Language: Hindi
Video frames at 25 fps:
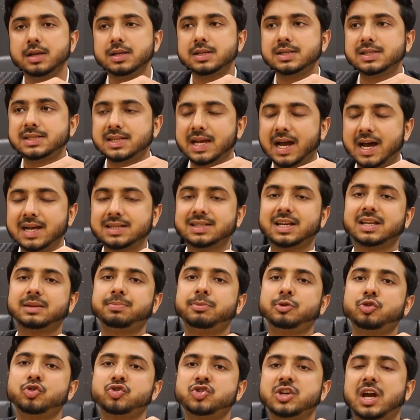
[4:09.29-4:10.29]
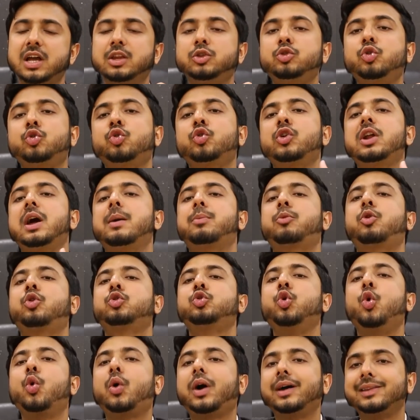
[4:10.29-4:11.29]
सियासत में तो शायद दोनों ने आपको
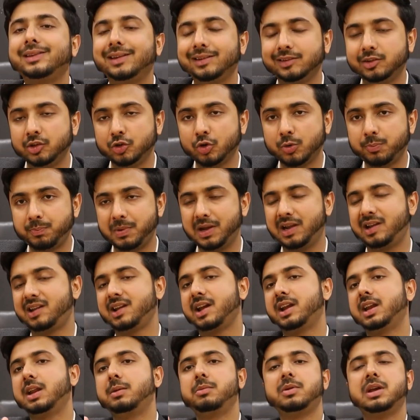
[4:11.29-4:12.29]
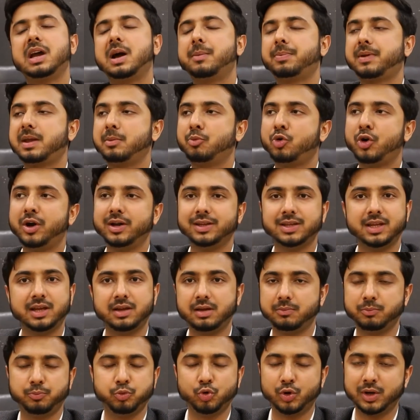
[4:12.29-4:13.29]
धोखा दे दिया पीटीआई ने भी आपके माहदे
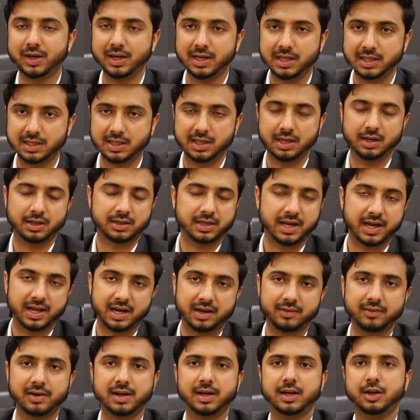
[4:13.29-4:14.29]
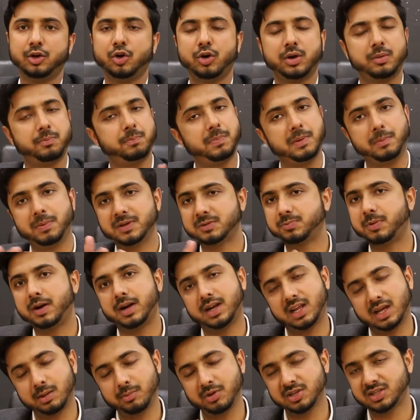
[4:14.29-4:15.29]
पूरे नहीं किए अट्ठारह वाले और पीपल्स
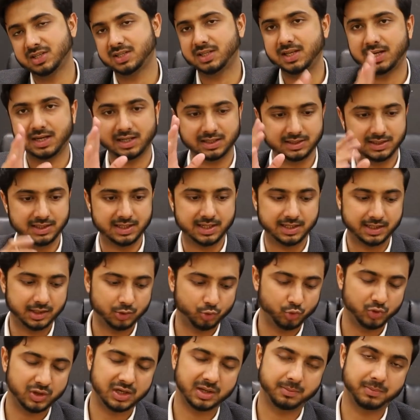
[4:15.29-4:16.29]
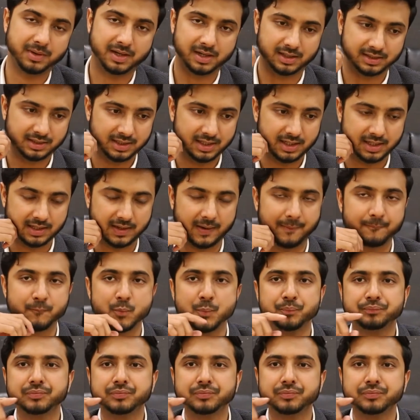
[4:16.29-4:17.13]
पार्टी हमेशा से करती आ रही है नून लीग भी करती आ रही है